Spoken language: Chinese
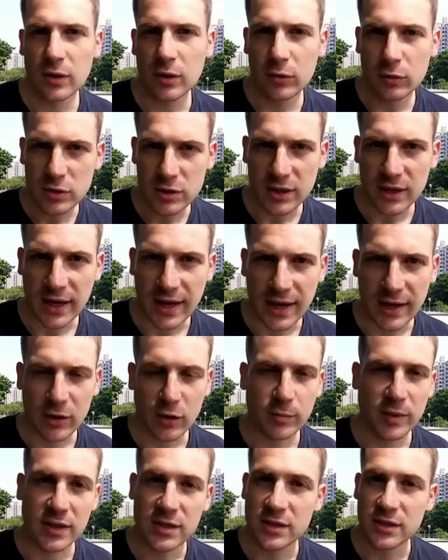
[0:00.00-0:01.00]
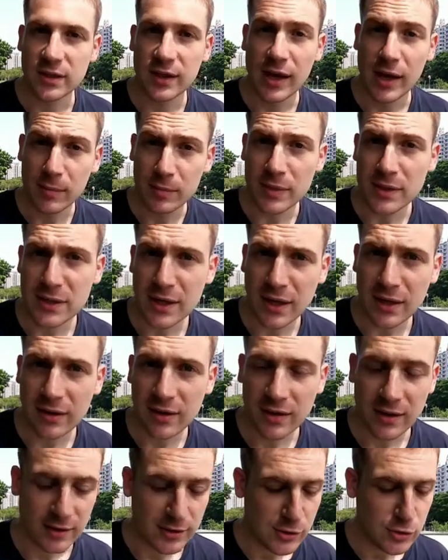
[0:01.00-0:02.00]
录下来，然后变成一个 M P 三，
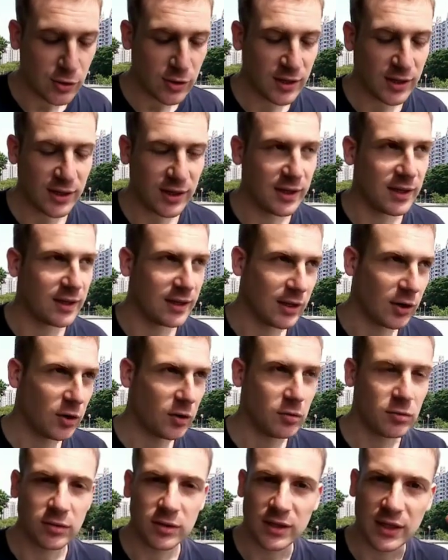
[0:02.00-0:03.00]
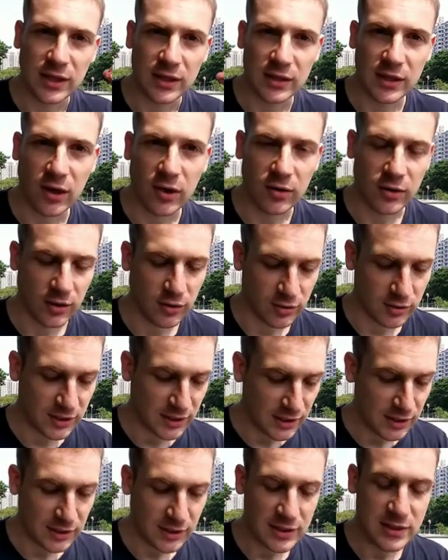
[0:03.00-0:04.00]
你就可以以后听到，然后
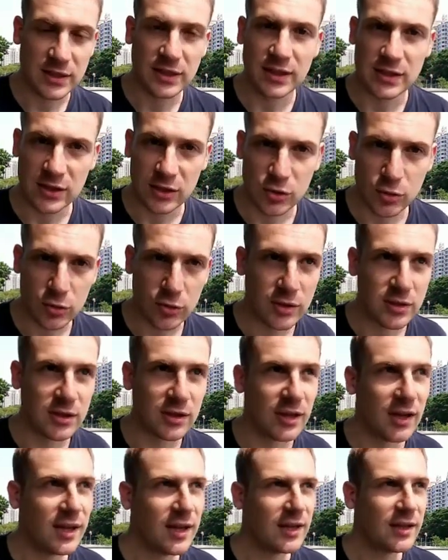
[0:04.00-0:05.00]
听那那些句子，